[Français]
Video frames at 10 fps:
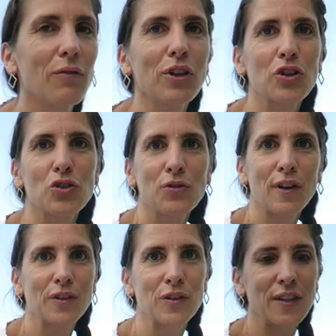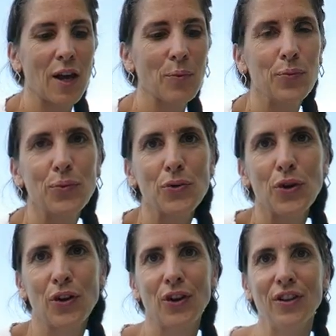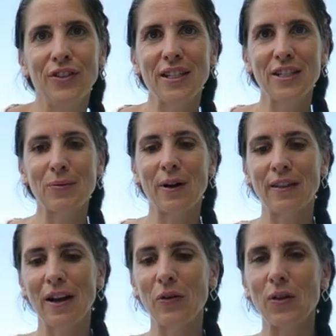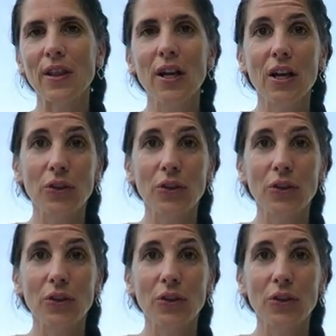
elle voudrait que je lui fasse ça pour euh, le déguisement d'Halloween.